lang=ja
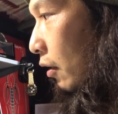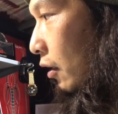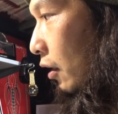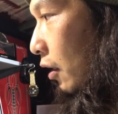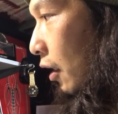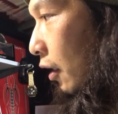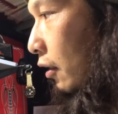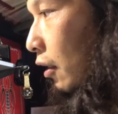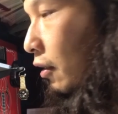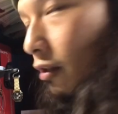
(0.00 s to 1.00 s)
に買っ
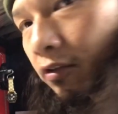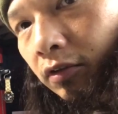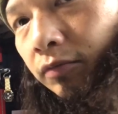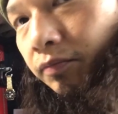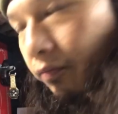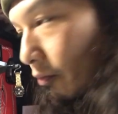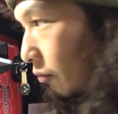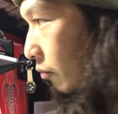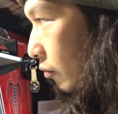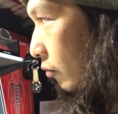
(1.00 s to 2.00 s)
たんですよ。
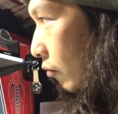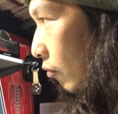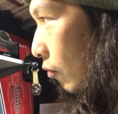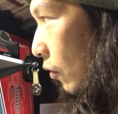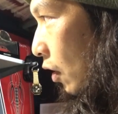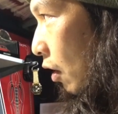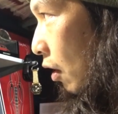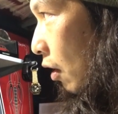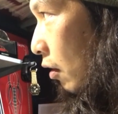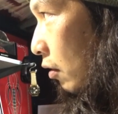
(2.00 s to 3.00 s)
ん
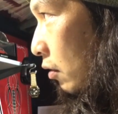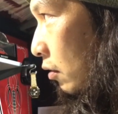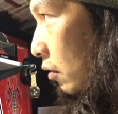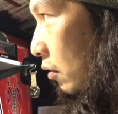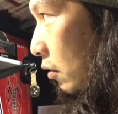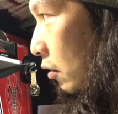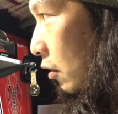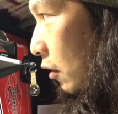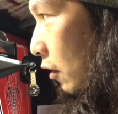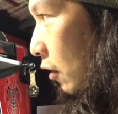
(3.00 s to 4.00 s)
で、
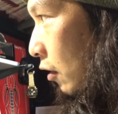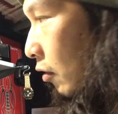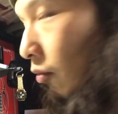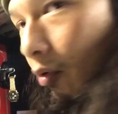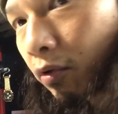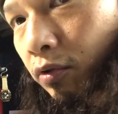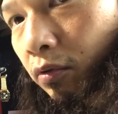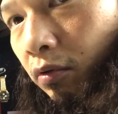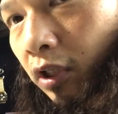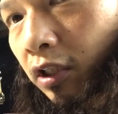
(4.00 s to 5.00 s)
まあ、これちょ
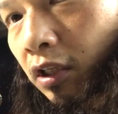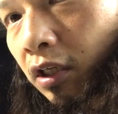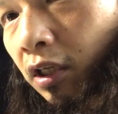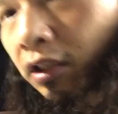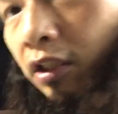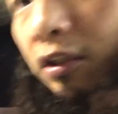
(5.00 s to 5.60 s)
うどねイタリアに